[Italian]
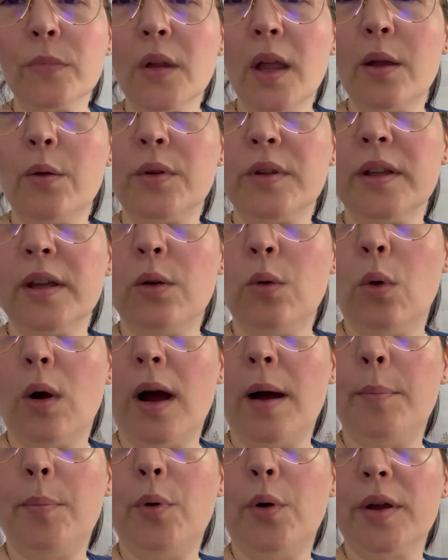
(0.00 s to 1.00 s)
e quindi
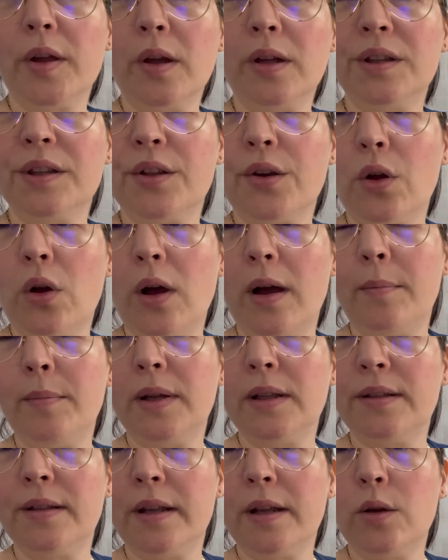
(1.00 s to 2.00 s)
qua poi andrò a
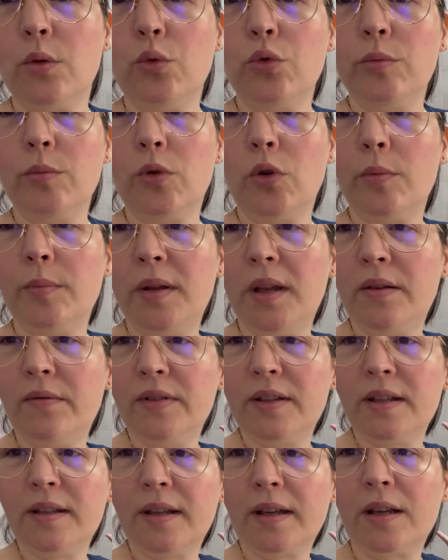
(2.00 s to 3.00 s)
mettere un mobile
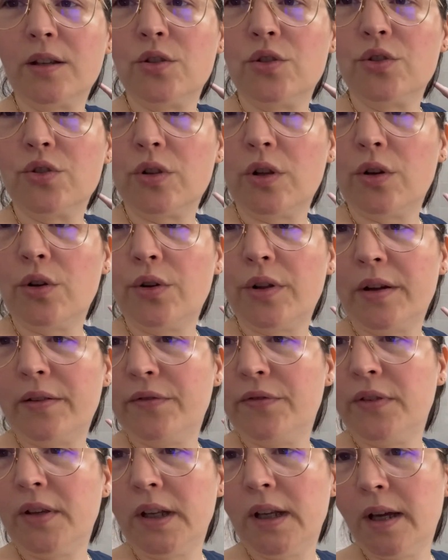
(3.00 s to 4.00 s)
vedete che ci sono ancora
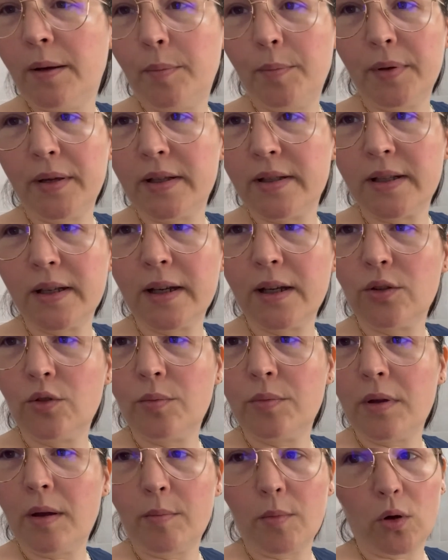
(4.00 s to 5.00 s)
fili appesi che
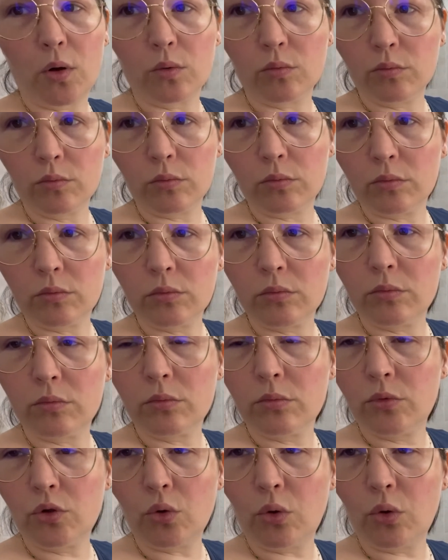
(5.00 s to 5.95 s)
dobbiamo mh,